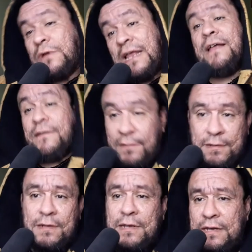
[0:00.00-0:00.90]
clan
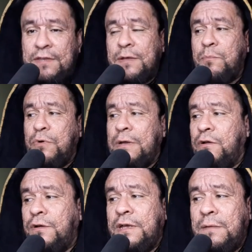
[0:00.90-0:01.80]
en este
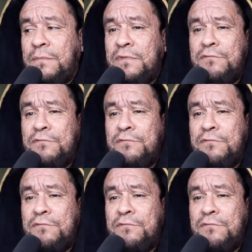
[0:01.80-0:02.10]
pueblo, en